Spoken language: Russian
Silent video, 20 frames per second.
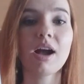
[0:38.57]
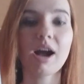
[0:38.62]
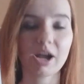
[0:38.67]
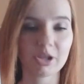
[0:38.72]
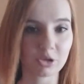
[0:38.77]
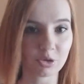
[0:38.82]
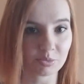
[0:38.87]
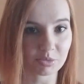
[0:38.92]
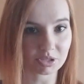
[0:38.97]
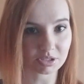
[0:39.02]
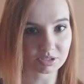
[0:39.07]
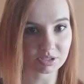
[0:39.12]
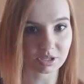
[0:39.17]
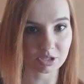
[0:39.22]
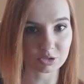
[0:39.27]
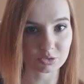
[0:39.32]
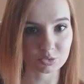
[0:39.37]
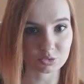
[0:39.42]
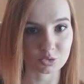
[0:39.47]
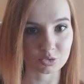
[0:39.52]
О нем я
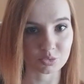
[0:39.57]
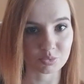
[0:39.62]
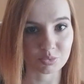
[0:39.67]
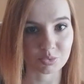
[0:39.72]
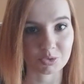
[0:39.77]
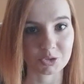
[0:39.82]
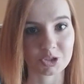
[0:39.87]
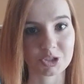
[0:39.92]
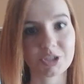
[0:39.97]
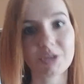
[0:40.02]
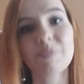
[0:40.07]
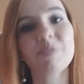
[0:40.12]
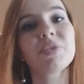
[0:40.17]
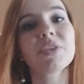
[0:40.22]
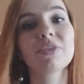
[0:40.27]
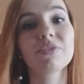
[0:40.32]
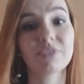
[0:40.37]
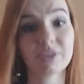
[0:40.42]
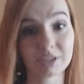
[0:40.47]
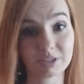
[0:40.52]
расскажу чуть позже
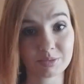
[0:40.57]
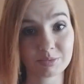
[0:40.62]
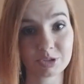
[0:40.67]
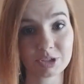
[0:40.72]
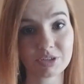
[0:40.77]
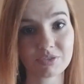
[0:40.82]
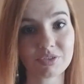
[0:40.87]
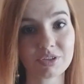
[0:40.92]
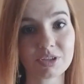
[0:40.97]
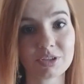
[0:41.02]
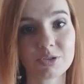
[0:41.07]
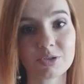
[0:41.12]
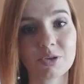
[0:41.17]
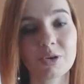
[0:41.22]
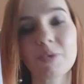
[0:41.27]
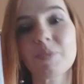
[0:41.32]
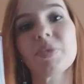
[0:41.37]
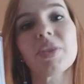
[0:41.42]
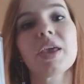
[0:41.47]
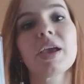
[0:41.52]
в этом же
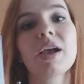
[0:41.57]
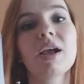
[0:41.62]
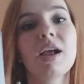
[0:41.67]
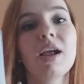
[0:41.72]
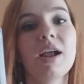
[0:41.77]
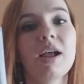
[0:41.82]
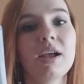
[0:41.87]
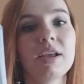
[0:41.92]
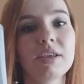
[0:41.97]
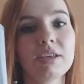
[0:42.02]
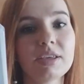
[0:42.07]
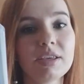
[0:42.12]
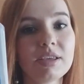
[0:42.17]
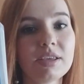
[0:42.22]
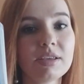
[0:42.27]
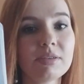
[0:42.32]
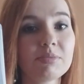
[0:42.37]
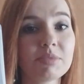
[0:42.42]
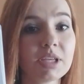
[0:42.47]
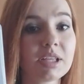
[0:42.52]
видео.
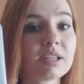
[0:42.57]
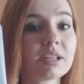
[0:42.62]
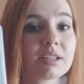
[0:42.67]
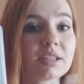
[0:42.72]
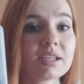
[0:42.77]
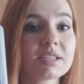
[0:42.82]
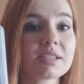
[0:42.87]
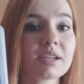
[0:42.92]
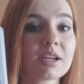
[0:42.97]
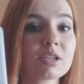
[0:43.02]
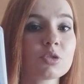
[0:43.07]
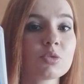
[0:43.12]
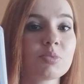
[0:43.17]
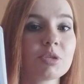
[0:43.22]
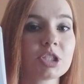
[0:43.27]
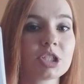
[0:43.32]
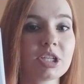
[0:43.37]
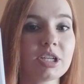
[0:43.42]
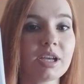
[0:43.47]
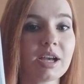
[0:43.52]
И мне тогда сразу
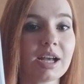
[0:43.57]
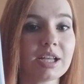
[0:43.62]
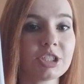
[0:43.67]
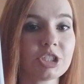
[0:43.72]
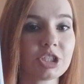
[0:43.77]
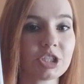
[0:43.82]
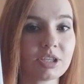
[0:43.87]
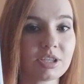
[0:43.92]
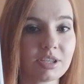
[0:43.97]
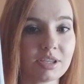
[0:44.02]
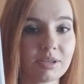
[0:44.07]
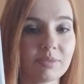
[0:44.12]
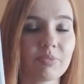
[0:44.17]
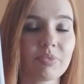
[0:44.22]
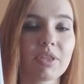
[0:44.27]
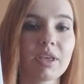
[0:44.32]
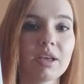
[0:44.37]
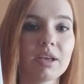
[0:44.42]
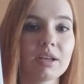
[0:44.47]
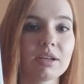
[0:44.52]
пришли очки.
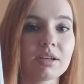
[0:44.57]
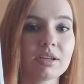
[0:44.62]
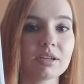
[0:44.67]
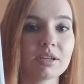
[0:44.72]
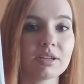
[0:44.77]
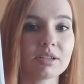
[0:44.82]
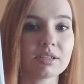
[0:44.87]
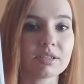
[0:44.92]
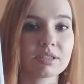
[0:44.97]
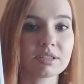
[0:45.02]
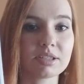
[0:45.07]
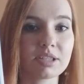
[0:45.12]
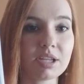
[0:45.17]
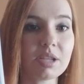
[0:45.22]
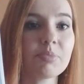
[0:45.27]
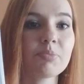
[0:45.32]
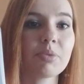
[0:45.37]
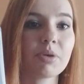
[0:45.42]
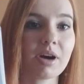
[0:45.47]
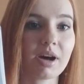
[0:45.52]
Э,
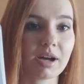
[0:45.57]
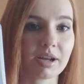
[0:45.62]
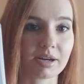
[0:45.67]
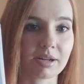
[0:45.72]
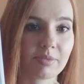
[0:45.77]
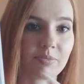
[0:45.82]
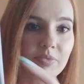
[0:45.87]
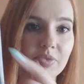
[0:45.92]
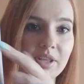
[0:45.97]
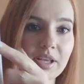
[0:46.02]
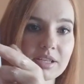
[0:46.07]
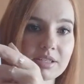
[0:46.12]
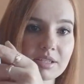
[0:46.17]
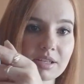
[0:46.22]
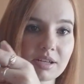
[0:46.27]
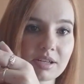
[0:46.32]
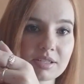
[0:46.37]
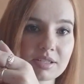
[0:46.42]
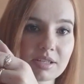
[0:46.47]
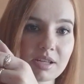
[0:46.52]
три пары. Я
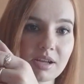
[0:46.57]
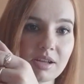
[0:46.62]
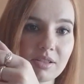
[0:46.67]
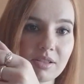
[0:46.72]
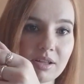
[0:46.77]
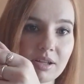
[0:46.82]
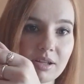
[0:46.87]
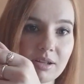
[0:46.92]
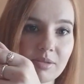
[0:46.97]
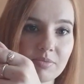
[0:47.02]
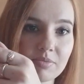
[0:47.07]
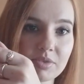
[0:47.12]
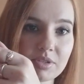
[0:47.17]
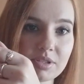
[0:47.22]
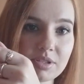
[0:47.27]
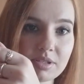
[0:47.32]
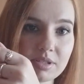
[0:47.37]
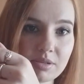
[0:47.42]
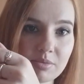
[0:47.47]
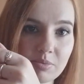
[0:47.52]
заказала
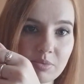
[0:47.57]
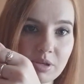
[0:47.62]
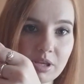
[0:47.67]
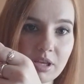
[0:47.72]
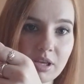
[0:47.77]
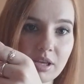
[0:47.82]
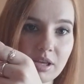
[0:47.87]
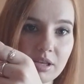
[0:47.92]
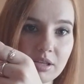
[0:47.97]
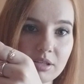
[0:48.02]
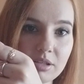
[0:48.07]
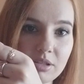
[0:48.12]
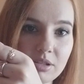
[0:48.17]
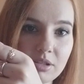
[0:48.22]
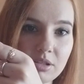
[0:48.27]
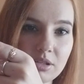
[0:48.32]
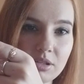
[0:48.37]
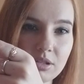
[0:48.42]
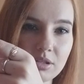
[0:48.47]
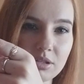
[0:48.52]
себе
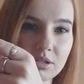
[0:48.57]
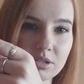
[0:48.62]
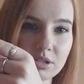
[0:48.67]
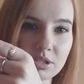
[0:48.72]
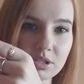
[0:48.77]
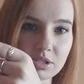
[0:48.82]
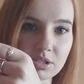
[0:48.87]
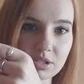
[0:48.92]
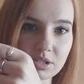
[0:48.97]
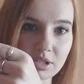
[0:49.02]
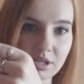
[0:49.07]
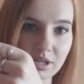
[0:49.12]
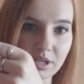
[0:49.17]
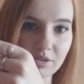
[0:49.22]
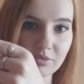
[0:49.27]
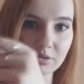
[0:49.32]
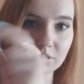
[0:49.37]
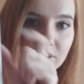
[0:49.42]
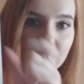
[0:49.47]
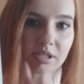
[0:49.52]
и
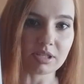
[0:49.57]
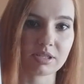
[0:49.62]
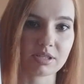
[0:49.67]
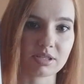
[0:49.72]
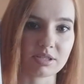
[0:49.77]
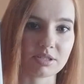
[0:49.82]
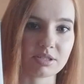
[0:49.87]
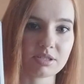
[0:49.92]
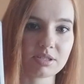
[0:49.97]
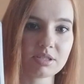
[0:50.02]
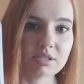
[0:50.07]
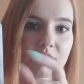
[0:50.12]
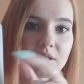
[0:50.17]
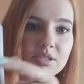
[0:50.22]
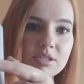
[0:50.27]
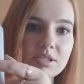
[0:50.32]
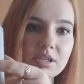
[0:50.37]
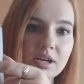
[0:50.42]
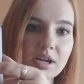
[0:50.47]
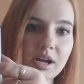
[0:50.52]
сестре вот такие
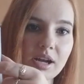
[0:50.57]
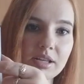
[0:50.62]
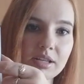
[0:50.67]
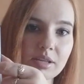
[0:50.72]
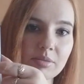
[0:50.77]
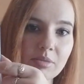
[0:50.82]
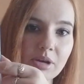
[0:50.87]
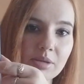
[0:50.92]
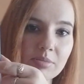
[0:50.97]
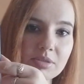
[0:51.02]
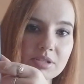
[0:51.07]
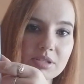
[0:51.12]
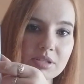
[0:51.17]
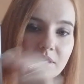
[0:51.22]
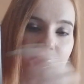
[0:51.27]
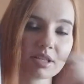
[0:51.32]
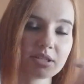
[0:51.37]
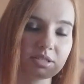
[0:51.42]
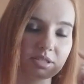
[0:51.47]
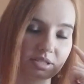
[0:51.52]
синие зеркальные, маме
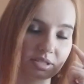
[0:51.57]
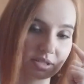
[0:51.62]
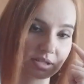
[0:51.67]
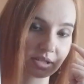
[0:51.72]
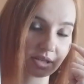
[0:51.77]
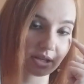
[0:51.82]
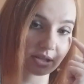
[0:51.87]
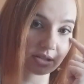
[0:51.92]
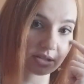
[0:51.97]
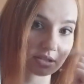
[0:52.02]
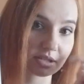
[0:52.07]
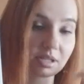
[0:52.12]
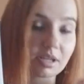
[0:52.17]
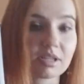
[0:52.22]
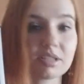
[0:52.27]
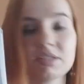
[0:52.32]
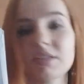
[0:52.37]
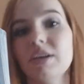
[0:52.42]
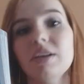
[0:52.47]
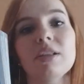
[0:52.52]
золотистые она
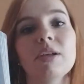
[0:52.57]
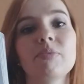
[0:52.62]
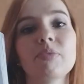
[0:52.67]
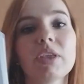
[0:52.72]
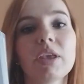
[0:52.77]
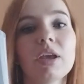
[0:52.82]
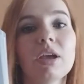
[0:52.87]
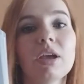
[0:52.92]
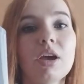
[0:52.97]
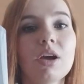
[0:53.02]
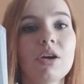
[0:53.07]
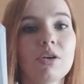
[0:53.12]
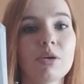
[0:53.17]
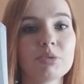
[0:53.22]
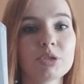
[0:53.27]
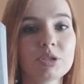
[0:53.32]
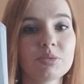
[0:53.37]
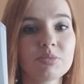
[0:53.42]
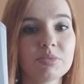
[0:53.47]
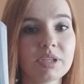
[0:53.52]
захотела. В
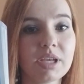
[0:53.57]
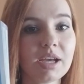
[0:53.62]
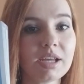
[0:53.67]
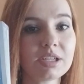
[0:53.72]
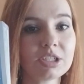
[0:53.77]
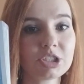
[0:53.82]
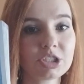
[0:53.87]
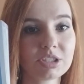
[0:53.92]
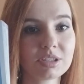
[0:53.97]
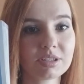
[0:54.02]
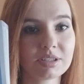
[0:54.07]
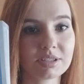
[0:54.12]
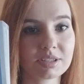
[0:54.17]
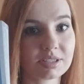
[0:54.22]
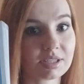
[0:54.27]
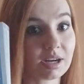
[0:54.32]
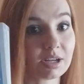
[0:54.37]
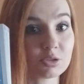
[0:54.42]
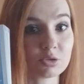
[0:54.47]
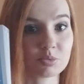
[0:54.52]
общем, я решила их
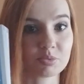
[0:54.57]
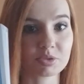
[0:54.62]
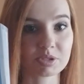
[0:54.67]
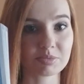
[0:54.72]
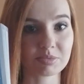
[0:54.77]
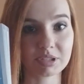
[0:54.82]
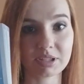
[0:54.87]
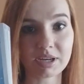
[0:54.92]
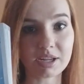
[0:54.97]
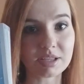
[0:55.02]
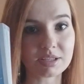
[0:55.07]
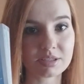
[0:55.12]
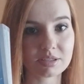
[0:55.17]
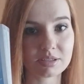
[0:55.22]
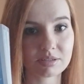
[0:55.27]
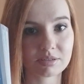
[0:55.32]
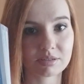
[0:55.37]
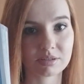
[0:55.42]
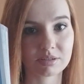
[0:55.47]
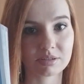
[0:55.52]
сразу
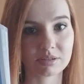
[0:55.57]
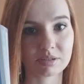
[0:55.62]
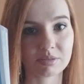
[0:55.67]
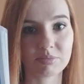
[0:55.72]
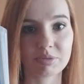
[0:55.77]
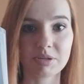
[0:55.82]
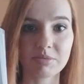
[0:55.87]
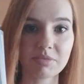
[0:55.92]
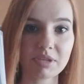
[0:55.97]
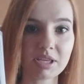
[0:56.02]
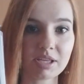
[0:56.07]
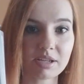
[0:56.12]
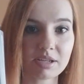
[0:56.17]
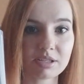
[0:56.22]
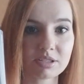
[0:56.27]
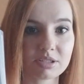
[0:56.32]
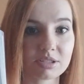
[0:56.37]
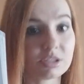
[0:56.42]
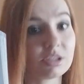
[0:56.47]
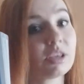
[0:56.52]
посмотреть, э,
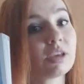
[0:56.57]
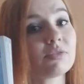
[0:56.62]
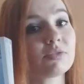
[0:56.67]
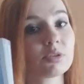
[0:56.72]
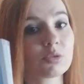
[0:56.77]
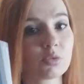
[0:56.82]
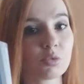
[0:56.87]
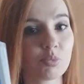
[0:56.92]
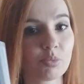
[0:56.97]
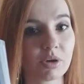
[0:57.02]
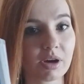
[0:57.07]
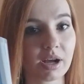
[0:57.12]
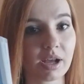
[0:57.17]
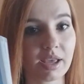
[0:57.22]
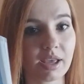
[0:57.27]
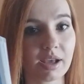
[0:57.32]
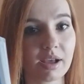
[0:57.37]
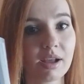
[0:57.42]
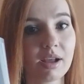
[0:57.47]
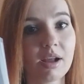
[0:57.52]
примерить, не
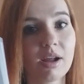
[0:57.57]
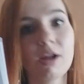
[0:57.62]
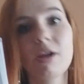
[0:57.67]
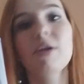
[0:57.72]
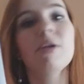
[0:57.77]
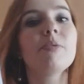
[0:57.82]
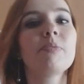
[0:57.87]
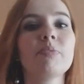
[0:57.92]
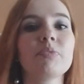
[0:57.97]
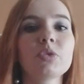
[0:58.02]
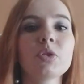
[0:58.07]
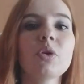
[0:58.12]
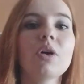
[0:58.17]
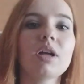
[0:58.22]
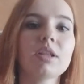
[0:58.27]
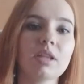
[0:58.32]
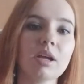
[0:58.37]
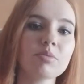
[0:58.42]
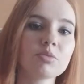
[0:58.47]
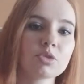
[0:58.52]
выкупая. Ну,
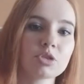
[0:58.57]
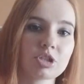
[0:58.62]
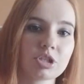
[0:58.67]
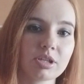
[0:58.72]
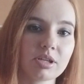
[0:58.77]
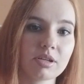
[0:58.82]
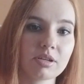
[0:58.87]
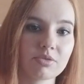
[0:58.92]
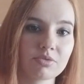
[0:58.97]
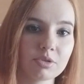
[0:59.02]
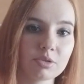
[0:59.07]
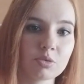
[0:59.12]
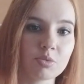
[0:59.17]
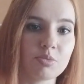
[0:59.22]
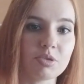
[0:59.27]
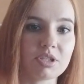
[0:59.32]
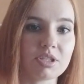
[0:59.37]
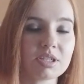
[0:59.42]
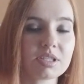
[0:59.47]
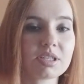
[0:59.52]
а там уже
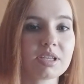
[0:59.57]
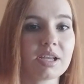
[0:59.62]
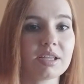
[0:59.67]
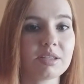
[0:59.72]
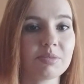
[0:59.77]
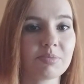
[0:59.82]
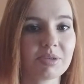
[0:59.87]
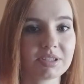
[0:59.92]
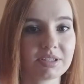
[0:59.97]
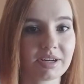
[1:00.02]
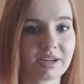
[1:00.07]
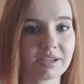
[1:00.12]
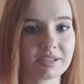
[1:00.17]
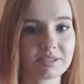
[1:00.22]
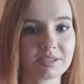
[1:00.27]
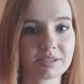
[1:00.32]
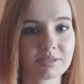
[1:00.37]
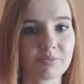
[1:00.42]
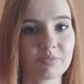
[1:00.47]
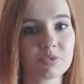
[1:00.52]
выкупить, если они
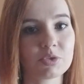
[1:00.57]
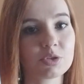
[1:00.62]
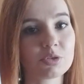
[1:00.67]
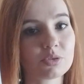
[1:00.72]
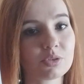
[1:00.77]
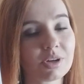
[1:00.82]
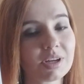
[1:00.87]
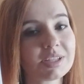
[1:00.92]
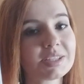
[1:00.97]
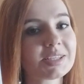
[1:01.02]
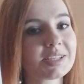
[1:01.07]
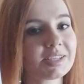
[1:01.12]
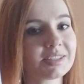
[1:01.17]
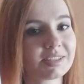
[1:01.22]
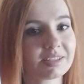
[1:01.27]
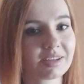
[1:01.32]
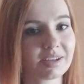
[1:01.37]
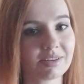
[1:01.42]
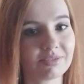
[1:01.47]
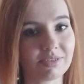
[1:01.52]
понравятся. Ситуация
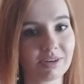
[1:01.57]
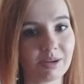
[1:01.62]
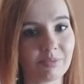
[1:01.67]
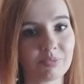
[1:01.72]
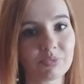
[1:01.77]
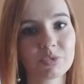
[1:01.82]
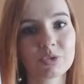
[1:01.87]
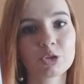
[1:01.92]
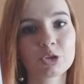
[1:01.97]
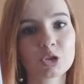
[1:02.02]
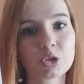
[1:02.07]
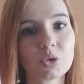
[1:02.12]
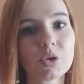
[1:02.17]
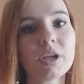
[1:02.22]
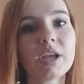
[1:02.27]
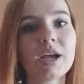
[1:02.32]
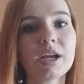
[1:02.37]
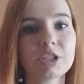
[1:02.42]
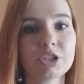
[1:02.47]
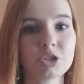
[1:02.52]
такова.
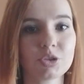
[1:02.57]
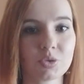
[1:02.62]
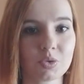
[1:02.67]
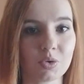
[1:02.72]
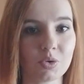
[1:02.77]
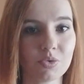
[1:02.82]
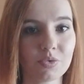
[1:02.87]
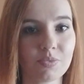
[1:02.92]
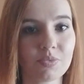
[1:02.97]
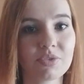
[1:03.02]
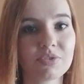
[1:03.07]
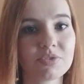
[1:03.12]
Трое очков.